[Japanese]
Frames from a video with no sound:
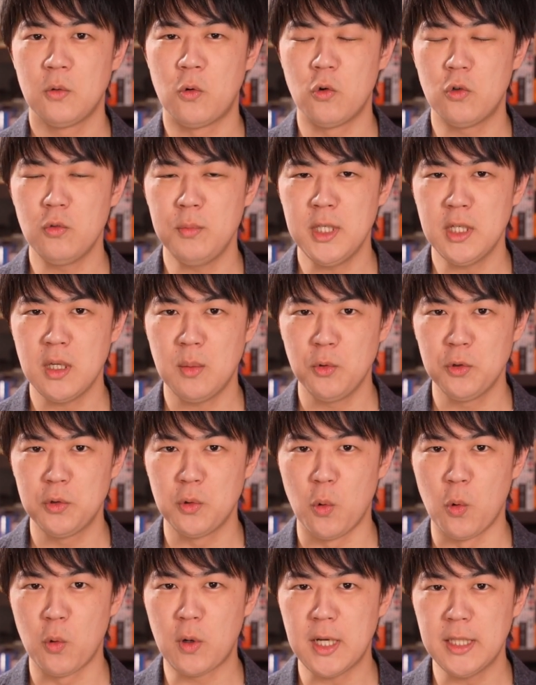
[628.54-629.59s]
国民がもっ
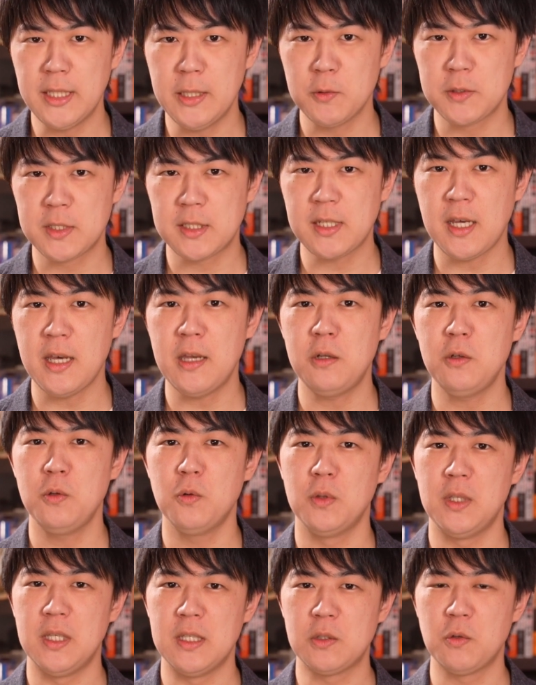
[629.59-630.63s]
とお金を使える
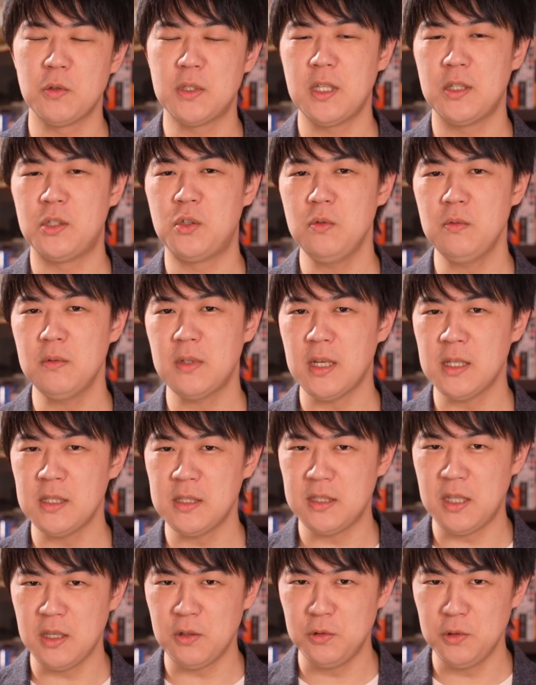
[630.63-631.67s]
ように、そして循
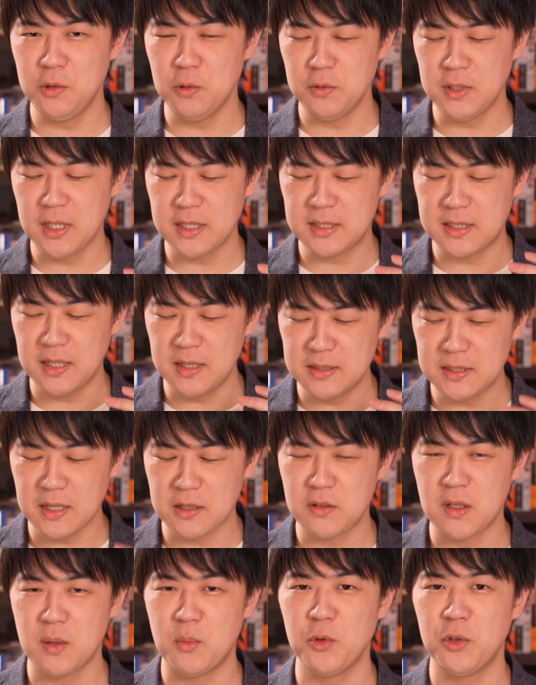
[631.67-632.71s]
環していくような政
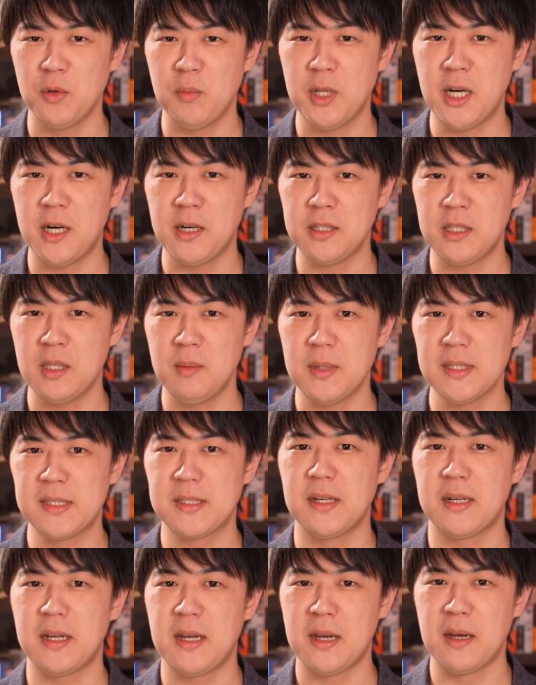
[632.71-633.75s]
策が求められていま
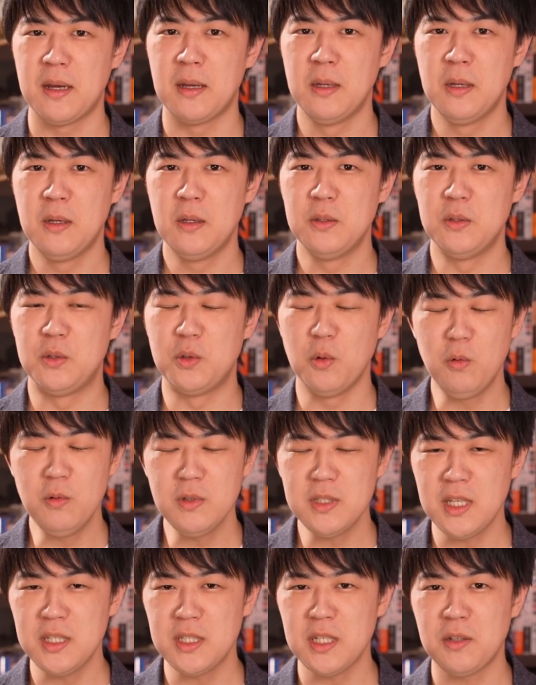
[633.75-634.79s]
すから、
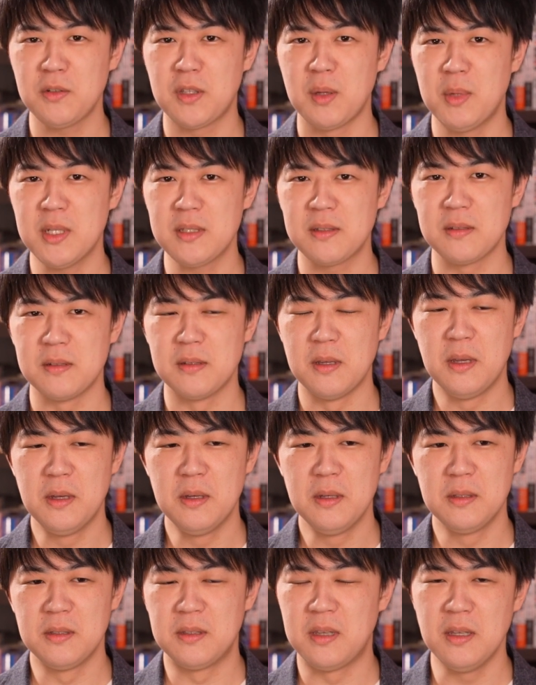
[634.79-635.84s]
増税じゃなくてまず
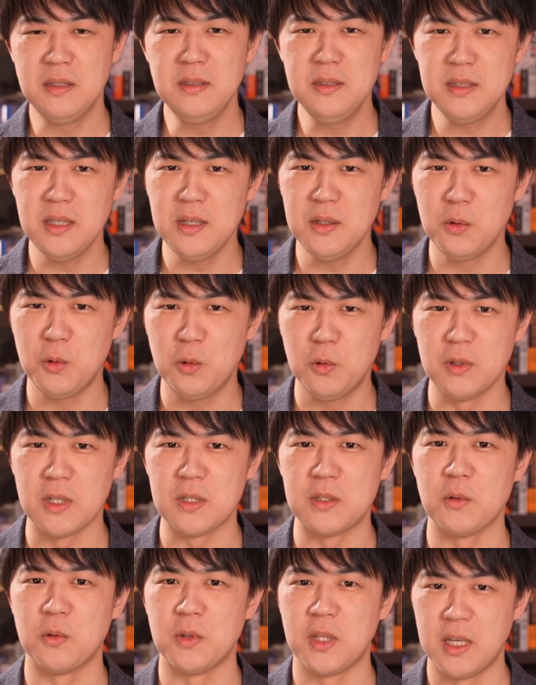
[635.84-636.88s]
減税の方
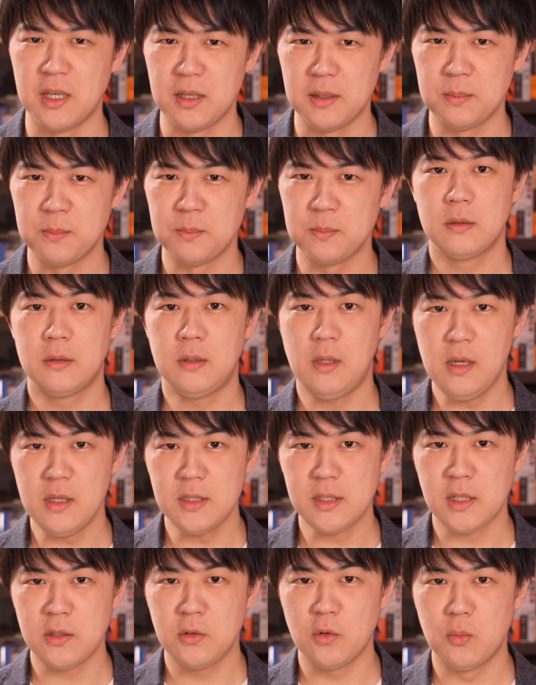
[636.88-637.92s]
ですよね。
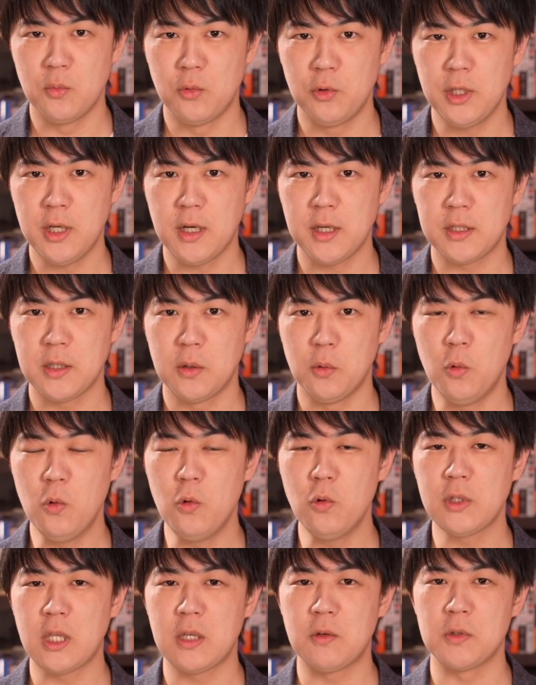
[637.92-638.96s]
経済を盛り上げて
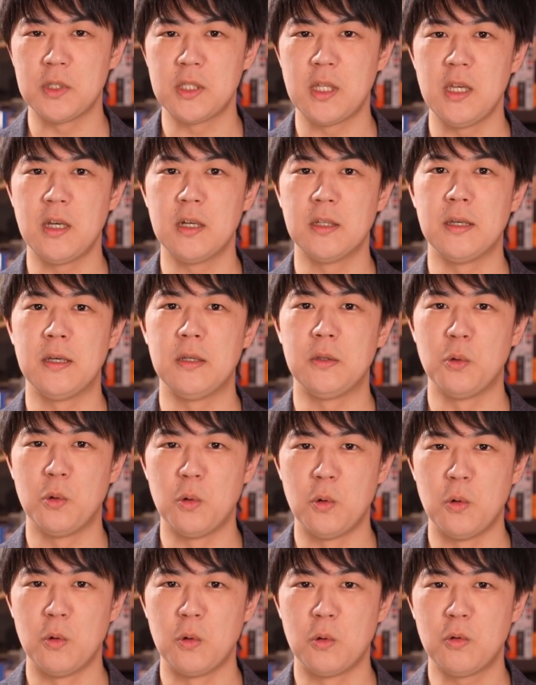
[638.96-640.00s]
大きくしていかない
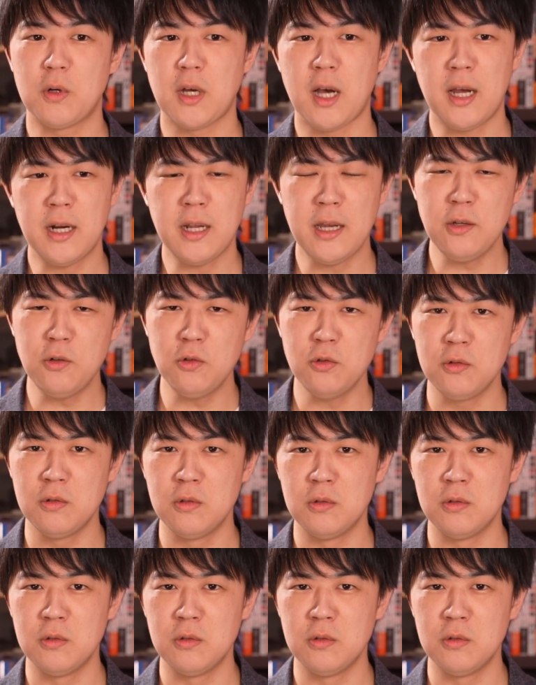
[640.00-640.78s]
と、これあらゆる